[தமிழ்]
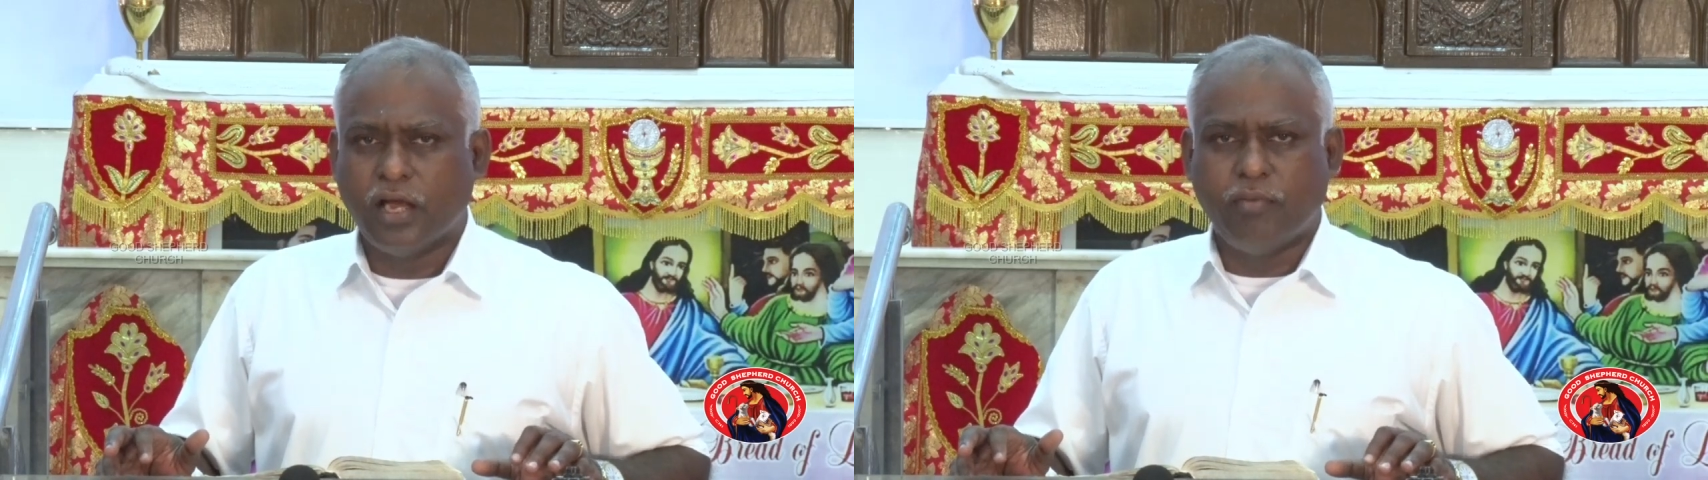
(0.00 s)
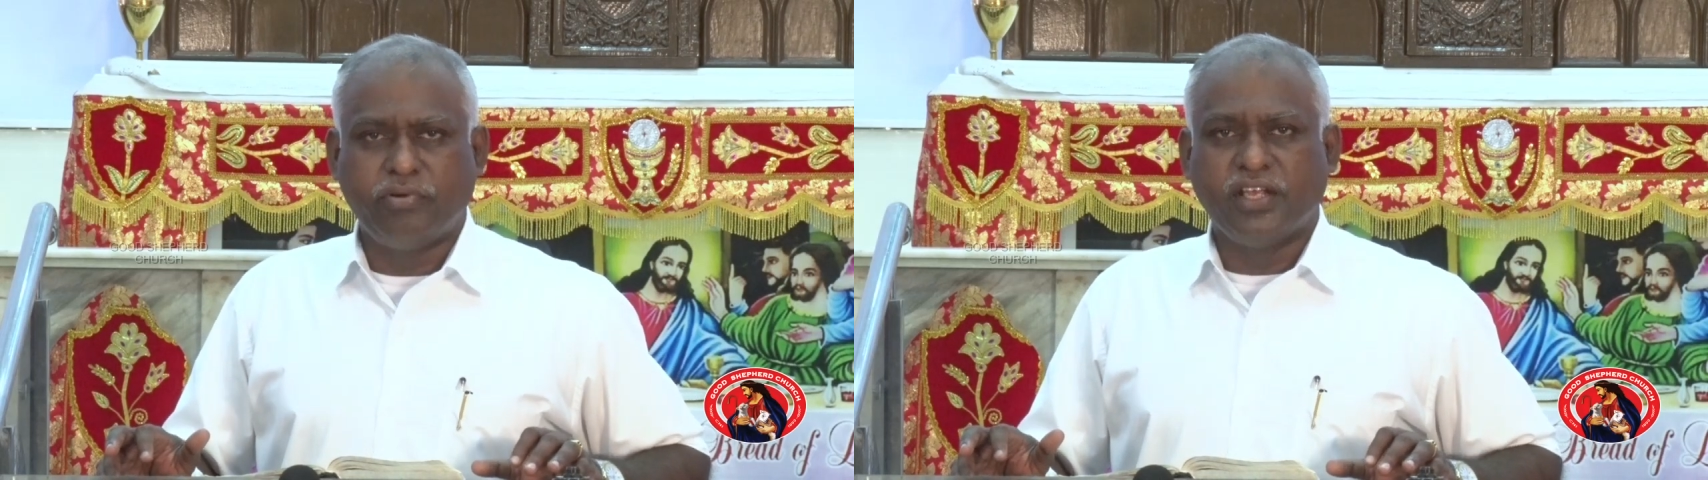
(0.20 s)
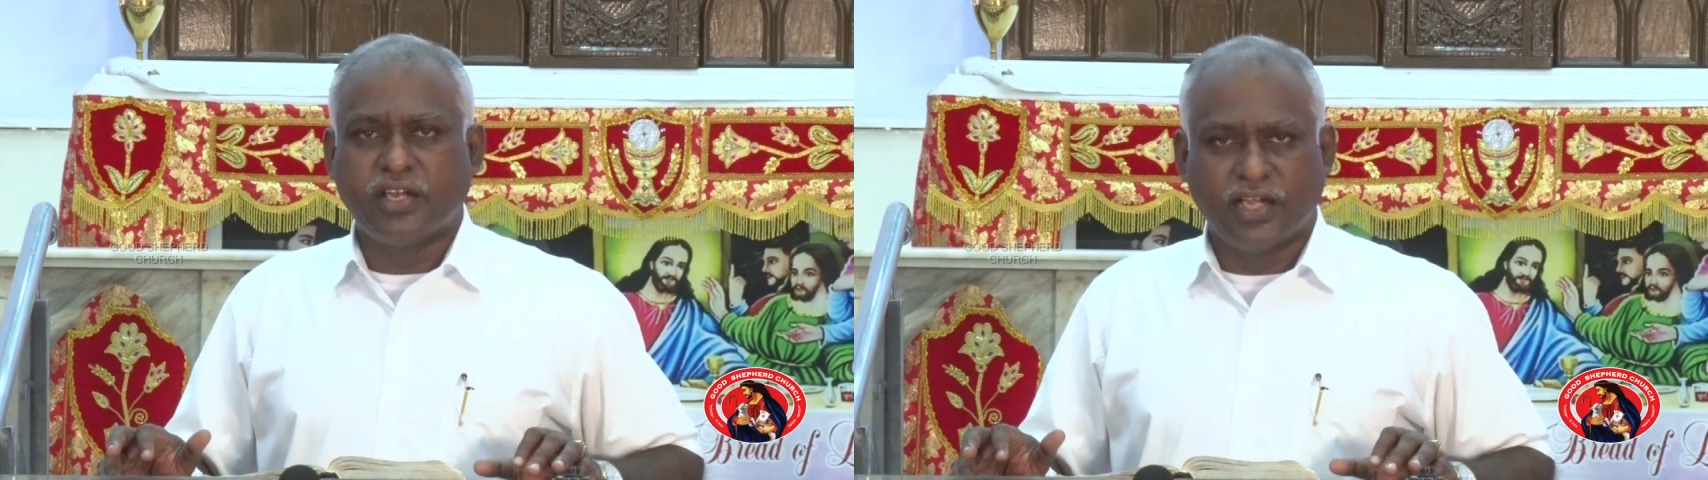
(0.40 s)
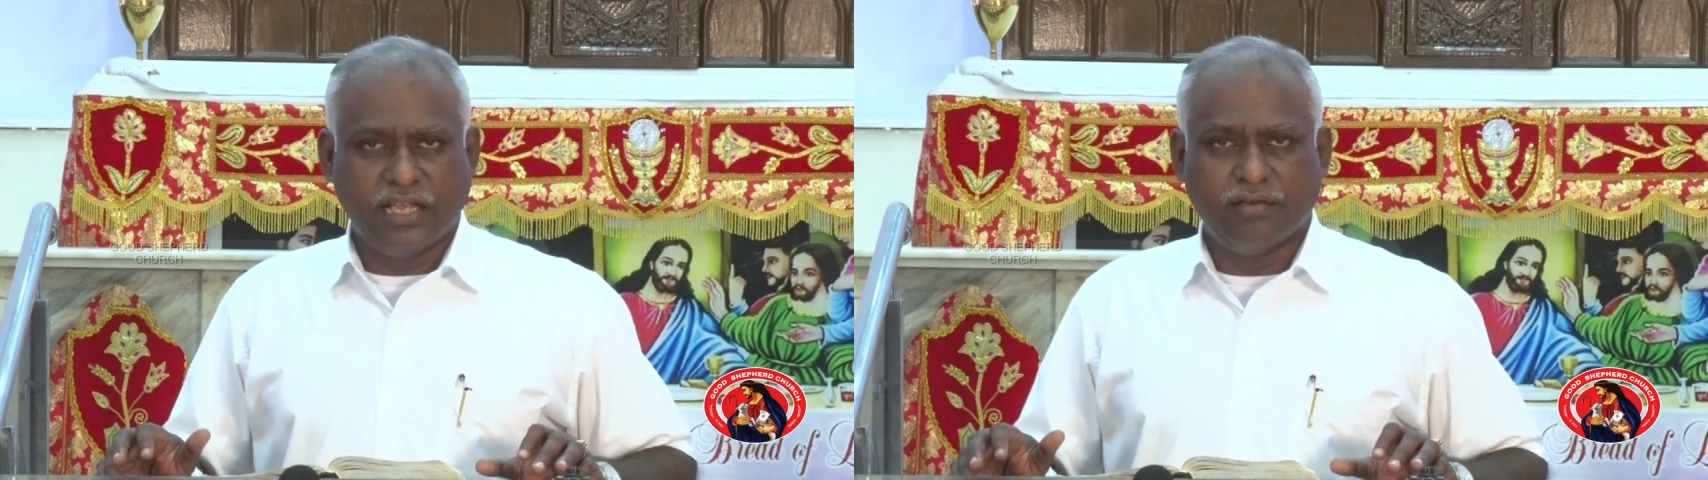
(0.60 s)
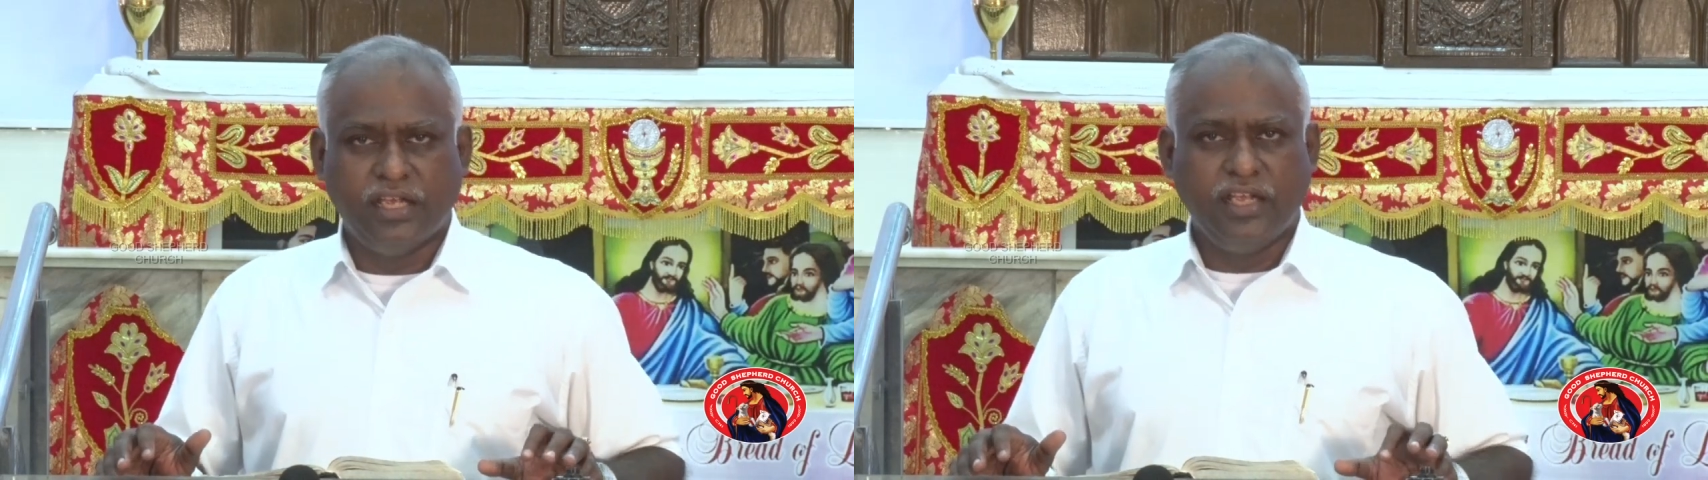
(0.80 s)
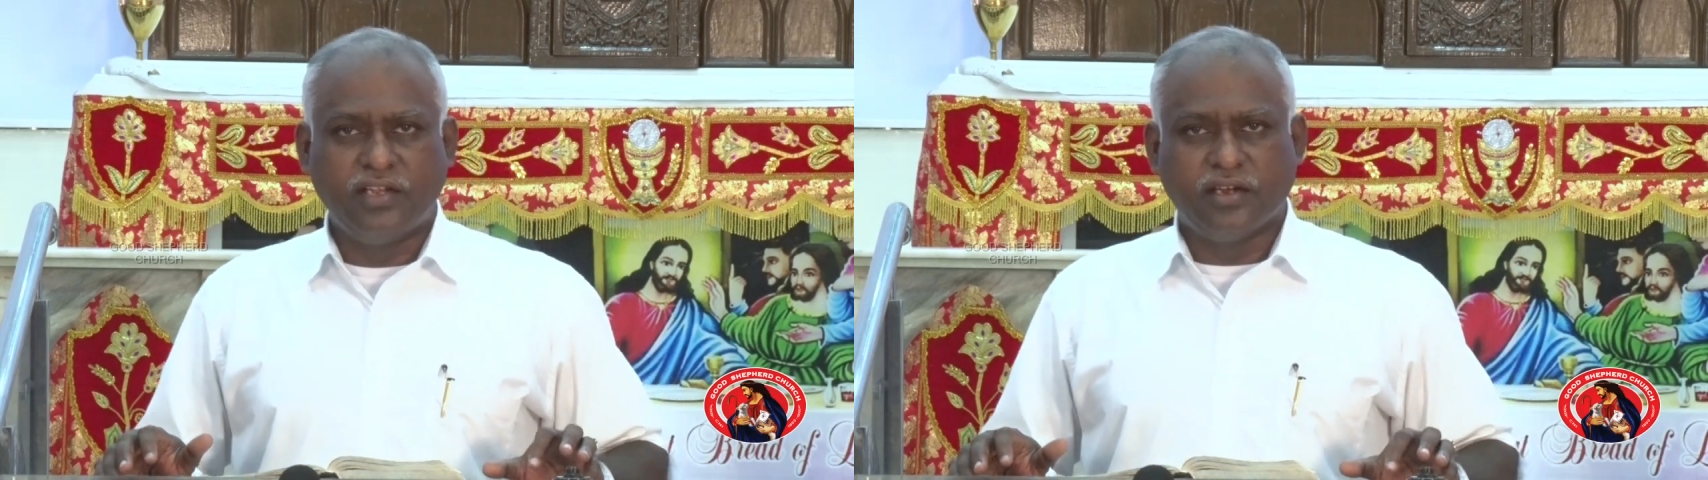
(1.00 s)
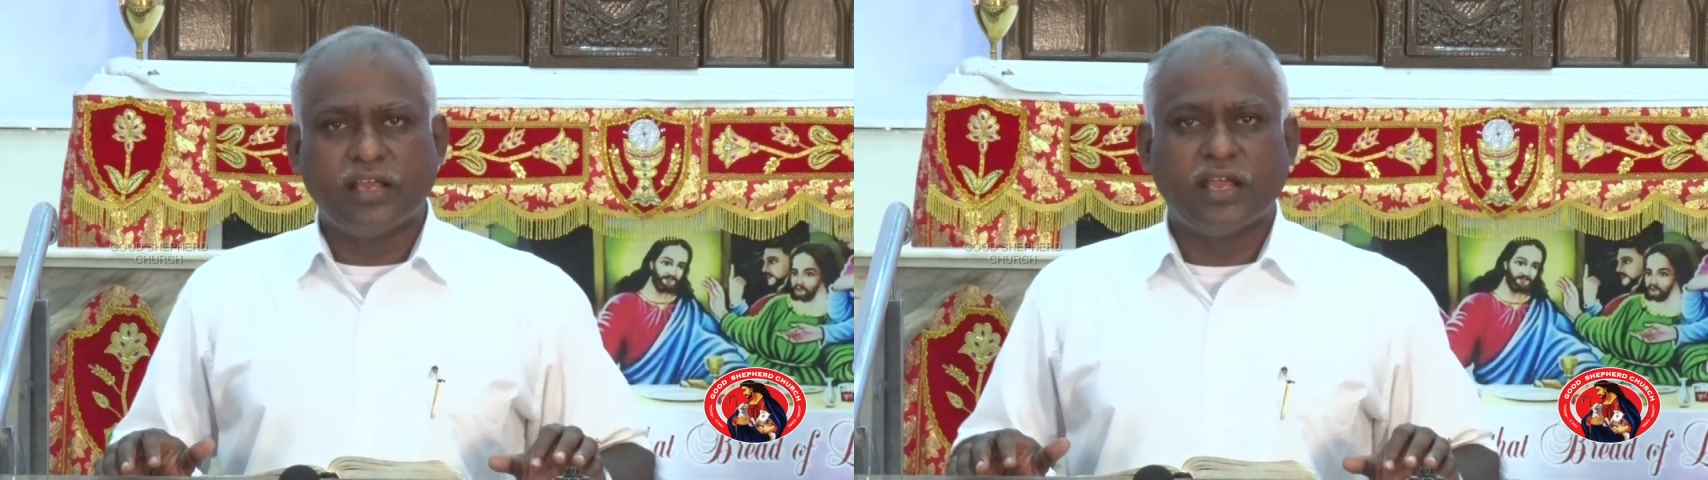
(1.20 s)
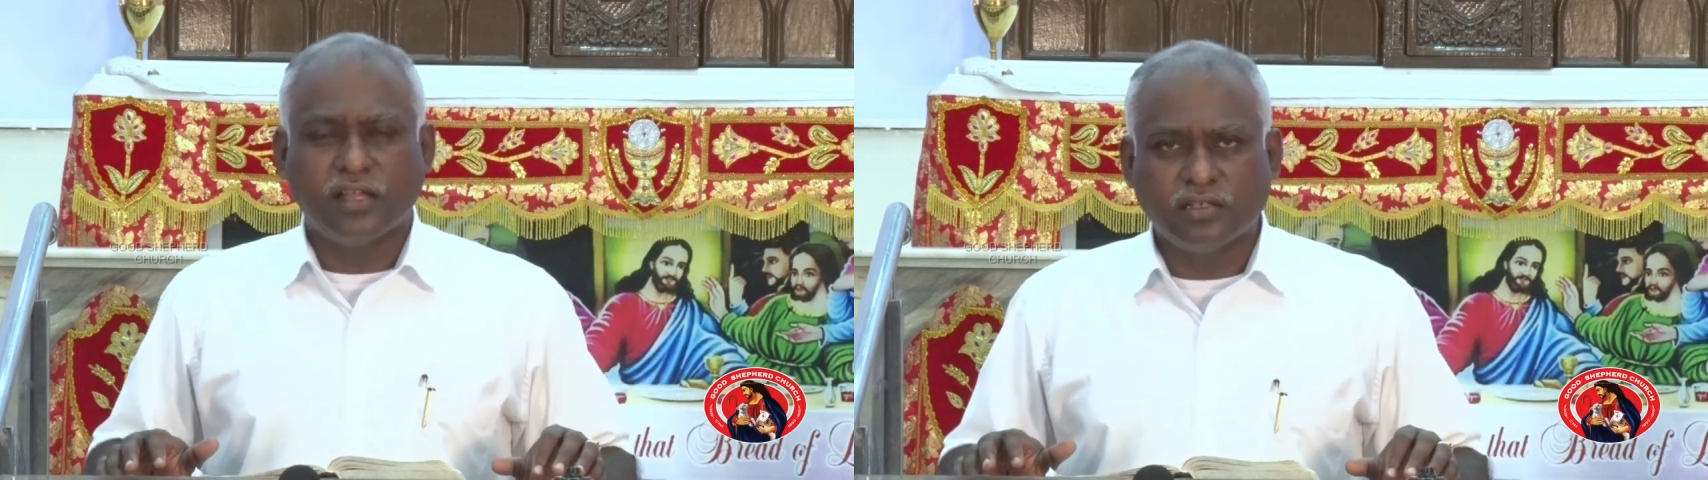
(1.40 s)
அப்படி கிடையவே
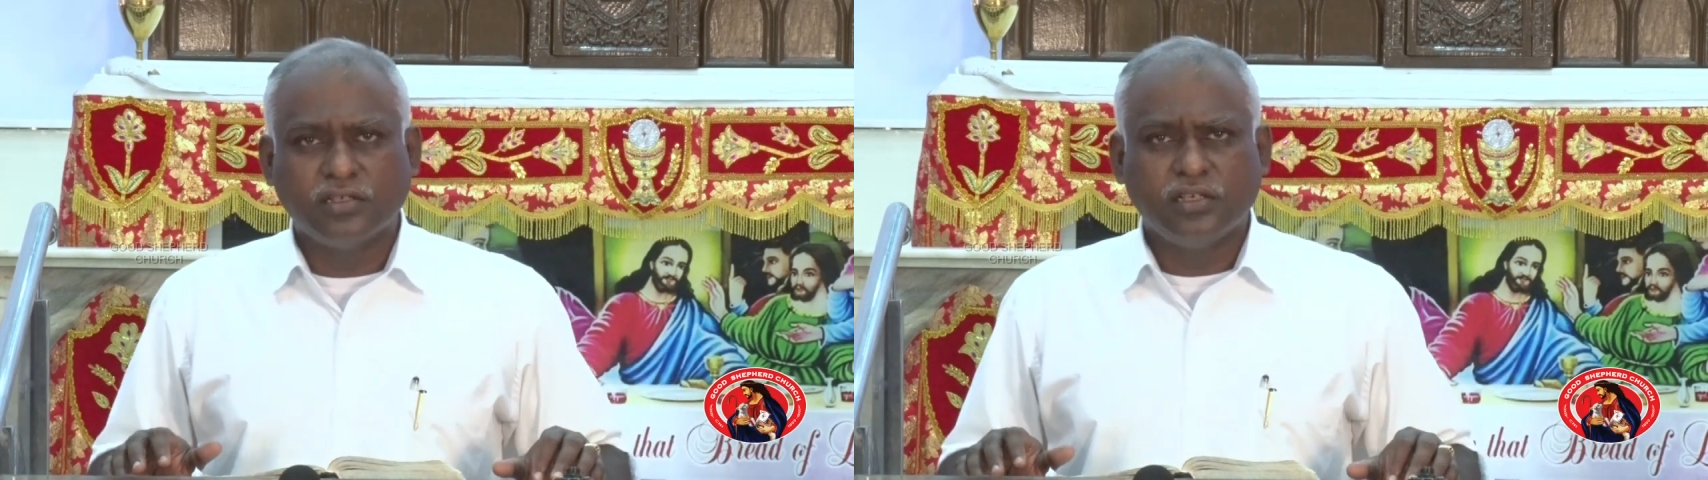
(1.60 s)
கிடையாது